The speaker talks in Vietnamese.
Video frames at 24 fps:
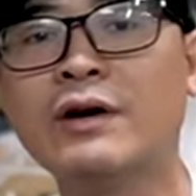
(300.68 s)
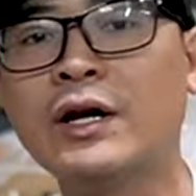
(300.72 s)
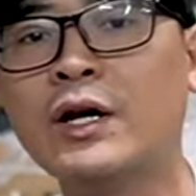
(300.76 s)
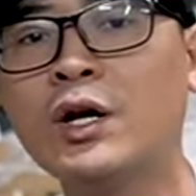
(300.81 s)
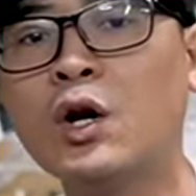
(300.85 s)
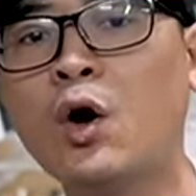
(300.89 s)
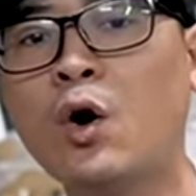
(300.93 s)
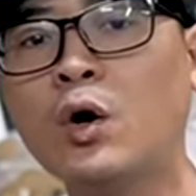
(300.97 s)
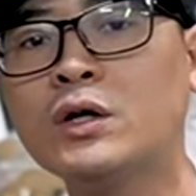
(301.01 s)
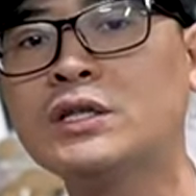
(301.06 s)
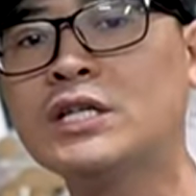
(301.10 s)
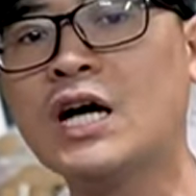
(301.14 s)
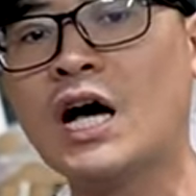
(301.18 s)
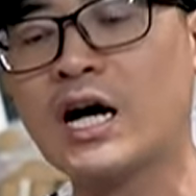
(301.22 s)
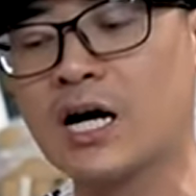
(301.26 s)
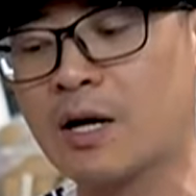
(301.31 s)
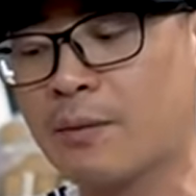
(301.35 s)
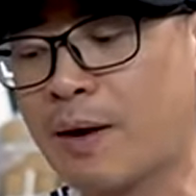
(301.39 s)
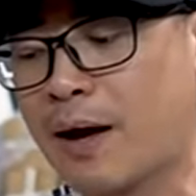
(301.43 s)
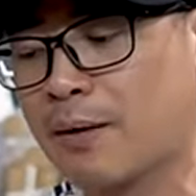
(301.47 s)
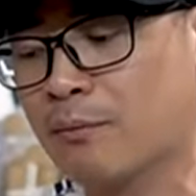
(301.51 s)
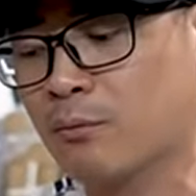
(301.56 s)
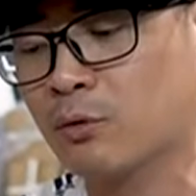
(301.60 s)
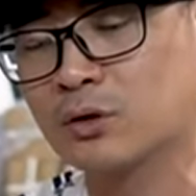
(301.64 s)
vấn hỗ trợ các
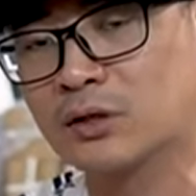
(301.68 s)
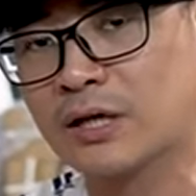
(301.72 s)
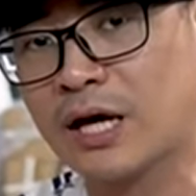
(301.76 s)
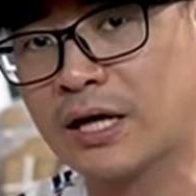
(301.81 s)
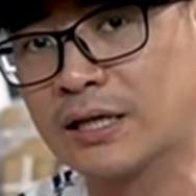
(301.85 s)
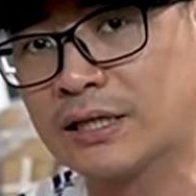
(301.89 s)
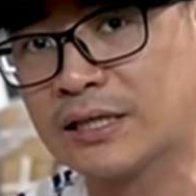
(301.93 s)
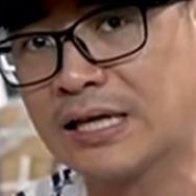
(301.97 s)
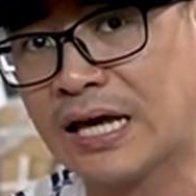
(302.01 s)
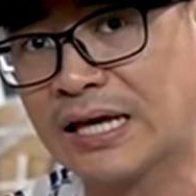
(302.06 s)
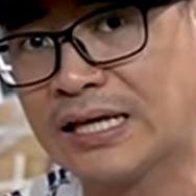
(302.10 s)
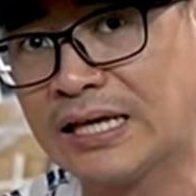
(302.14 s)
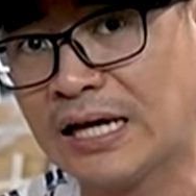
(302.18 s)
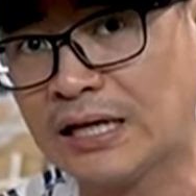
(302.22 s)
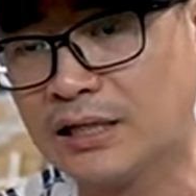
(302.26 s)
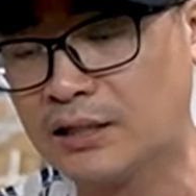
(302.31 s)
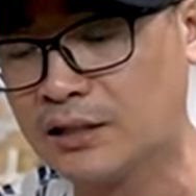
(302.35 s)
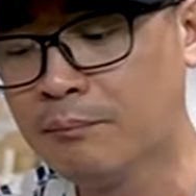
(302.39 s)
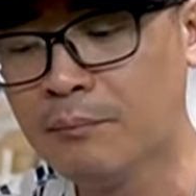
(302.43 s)
bạn một cách nhanh nhất.